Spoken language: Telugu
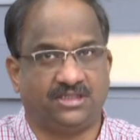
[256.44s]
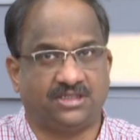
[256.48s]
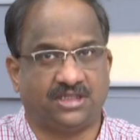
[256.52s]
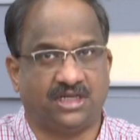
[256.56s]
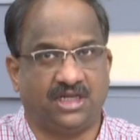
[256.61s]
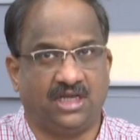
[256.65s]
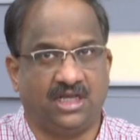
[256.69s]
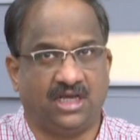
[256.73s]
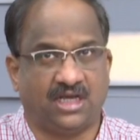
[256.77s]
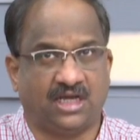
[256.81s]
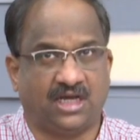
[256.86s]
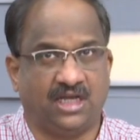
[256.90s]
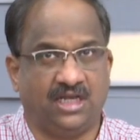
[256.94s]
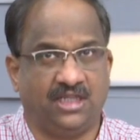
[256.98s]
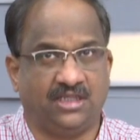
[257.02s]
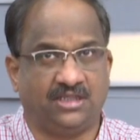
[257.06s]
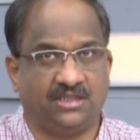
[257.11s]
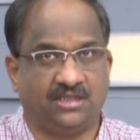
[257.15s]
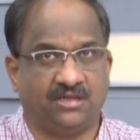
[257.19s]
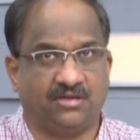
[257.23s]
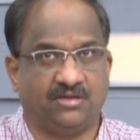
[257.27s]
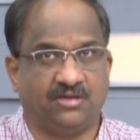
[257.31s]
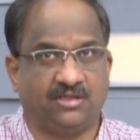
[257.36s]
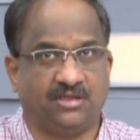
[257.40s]
చాలా కాలం
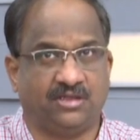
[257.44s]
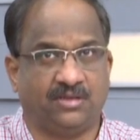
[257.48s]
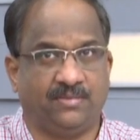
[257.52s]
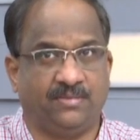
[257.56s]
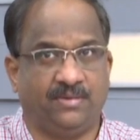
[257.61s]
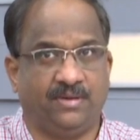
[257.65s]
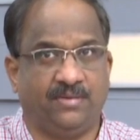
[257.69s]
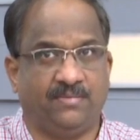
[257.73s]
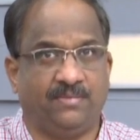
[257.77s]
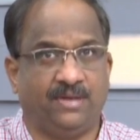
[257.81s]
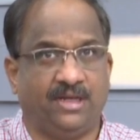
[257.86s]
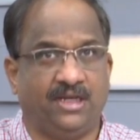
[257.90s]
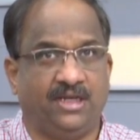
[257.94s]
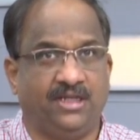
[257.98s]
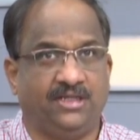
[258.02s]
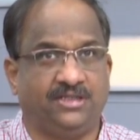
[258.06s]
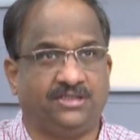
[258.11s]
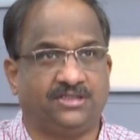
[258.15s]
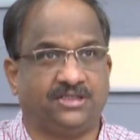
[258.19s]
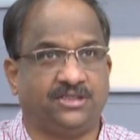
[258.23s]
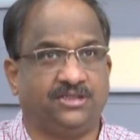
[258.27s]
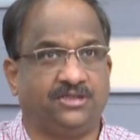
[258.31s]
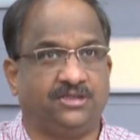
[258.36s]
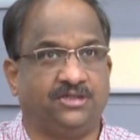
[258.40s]
తర్వాత మేము మళ్ళీ
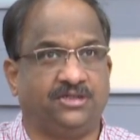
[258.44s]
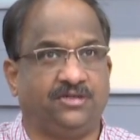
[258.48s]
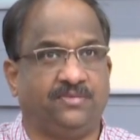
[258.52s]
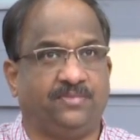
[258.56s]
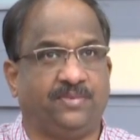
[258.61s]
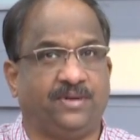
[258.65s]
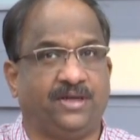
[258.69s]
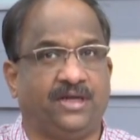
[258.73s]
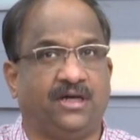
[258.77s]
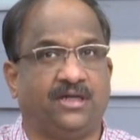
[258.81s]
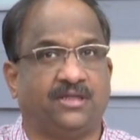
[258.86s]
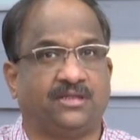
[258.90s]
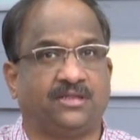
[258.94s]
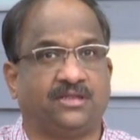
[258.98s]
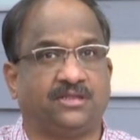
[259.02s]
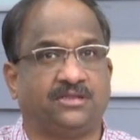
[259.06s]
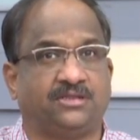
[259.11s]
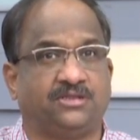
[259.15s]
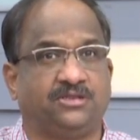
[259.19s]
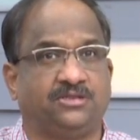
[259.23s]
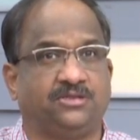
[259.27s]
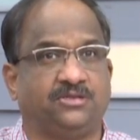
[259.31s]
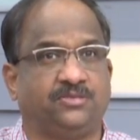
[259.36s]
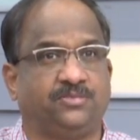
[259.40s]
చంద్రునిపై
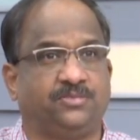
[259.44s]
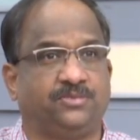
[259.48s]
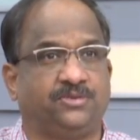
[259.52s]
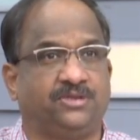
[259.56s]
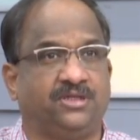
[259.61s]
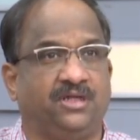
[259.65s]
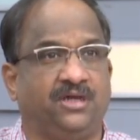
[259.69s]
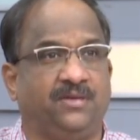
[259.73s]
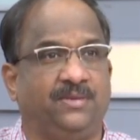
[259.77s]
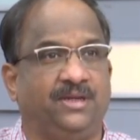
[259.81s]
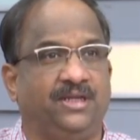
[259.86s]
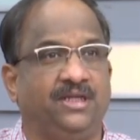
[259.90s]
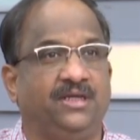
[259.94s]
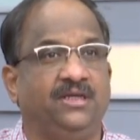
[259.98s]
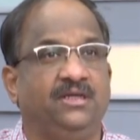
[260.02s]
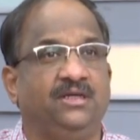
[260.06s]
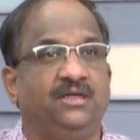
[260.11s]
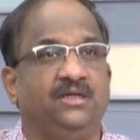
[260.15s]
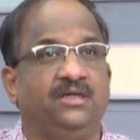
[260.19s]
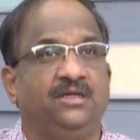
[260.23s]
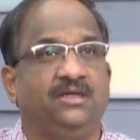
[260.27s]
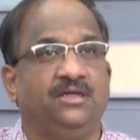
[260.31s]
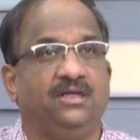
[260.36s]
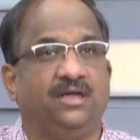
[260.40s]
ఆసక్తి చూపుతున్నామని
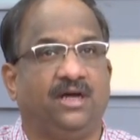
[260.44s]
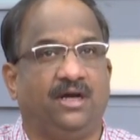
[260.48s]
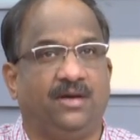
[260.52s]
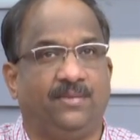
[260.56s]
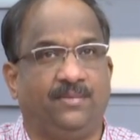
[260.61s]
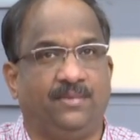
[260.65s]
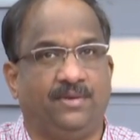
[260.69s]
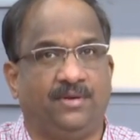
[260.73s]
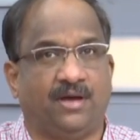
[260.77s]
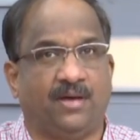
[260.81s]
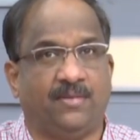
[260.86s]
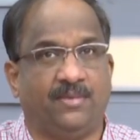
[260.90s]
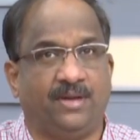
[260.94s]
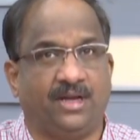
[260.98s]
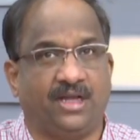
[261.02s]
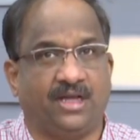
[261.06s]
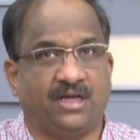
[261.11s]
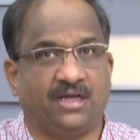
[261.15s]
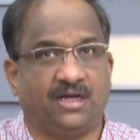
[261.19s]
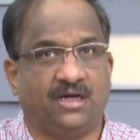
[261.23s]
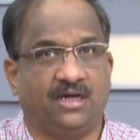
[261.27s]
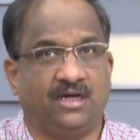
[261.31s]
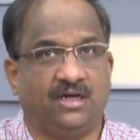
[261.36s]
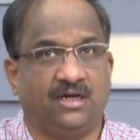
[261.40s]

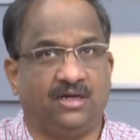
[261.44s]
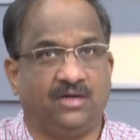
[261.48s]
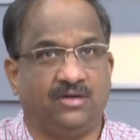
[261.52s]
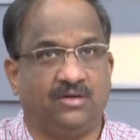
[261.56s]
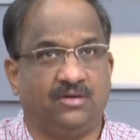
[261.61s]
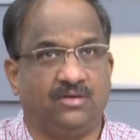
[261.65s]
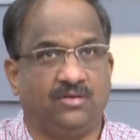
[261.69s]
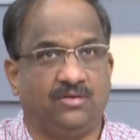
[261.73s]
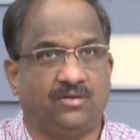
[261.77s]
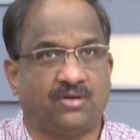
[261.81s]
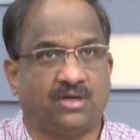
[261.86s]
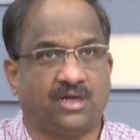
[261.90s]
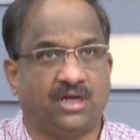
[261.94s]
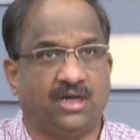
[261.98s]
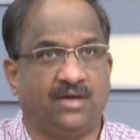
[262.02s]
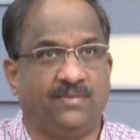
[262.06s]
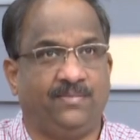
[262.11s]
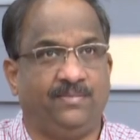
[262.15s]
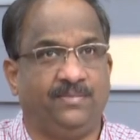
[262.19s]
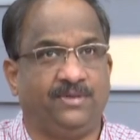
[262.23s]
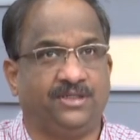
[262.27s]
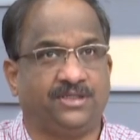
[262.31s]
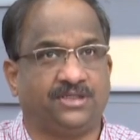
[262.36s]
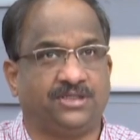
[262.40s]
అమెరికా ఒక
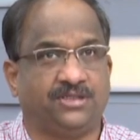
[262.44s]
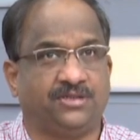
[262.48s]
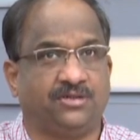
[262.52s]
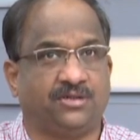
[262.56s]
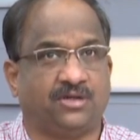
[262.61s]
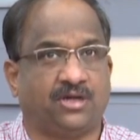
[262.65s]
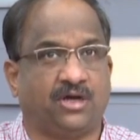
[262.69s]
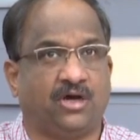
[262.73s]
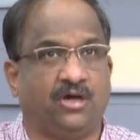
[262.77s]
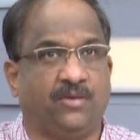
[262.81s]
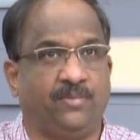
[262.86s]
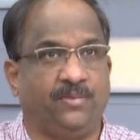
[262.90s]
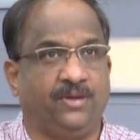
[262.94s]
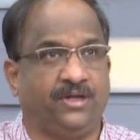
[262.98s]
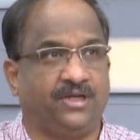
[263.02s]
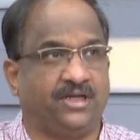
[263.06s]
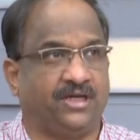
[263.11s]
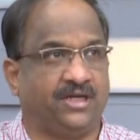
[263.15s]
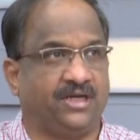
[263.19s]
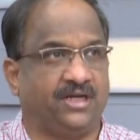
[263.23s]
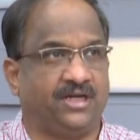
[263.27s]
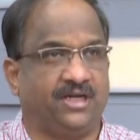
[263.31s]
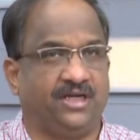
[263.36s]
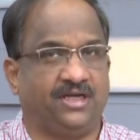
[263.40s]
మిష్ ఒక
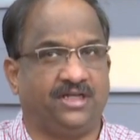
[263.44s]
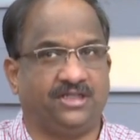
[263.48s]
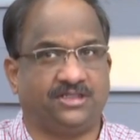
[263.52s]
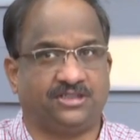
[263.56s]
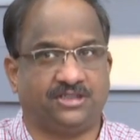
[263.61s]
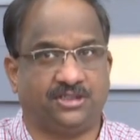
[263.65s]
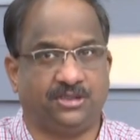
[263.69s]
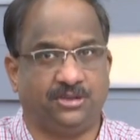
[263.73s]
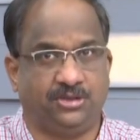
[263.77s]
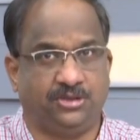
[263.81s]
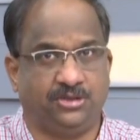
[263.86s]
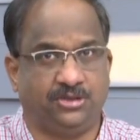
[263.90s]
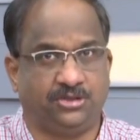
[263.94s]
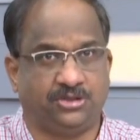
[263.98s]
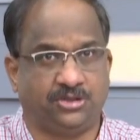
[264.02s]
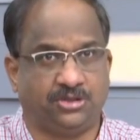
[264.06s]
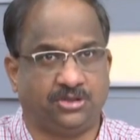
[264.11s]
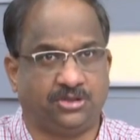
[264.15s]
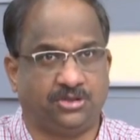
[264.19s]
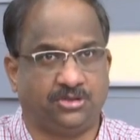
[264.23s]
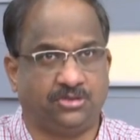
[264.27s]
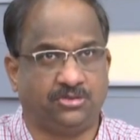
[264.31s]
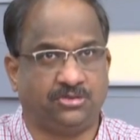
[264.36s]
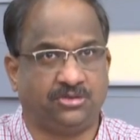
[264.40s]
ఆర్బిటార్ అంటే చంద్రుని
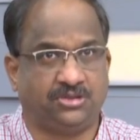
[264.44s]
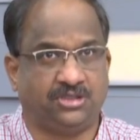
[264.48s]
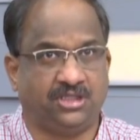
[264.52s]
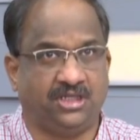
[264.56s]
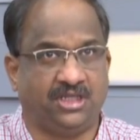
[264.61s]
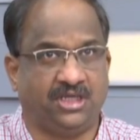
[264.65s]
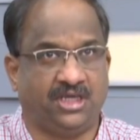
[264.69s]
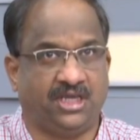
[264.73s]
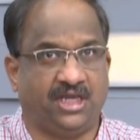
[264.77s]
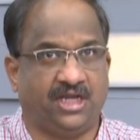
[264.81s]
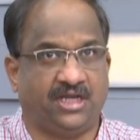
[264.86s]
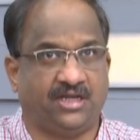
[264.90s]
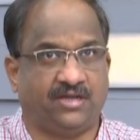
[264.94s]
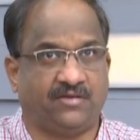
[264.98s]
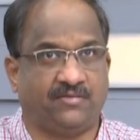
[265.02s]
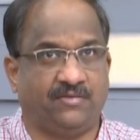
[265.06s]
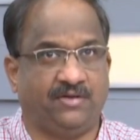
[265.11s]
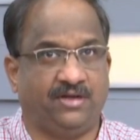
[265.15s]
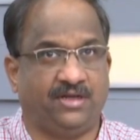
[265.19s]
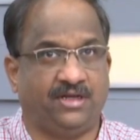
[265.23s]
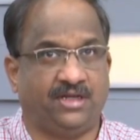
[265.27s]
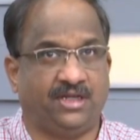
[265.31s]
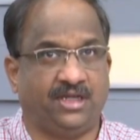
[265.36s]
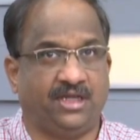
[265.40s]
చుట్టూ
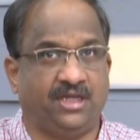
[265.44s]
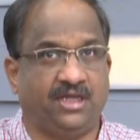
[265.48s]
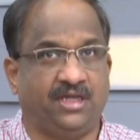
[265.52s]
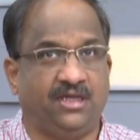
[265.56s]
తిరిగేటువంటి